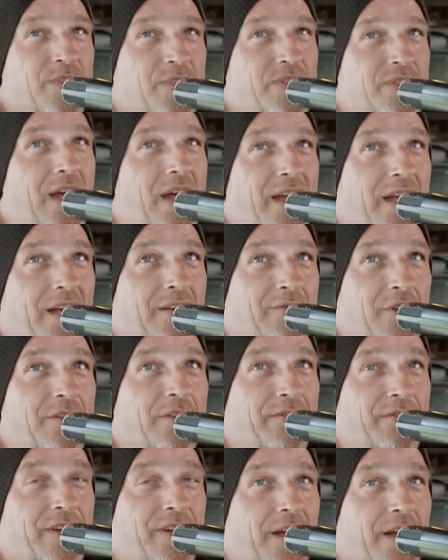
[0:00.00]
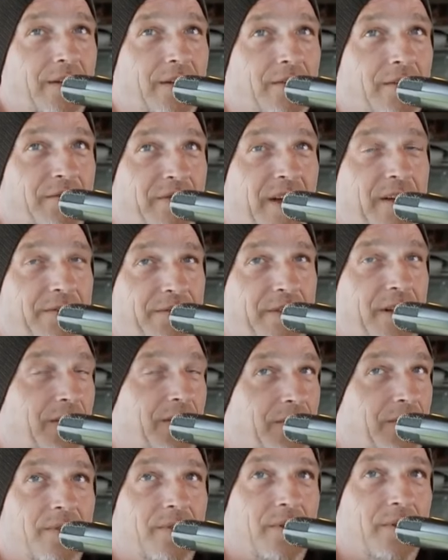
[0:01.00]
Chips müssen eingeworfen werden. Werfen
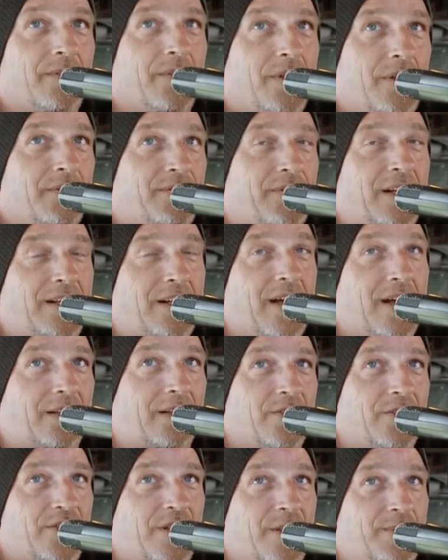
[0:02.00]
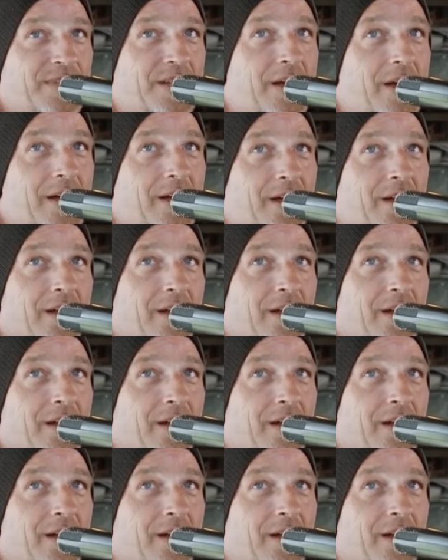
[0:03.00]
die verkackten Chips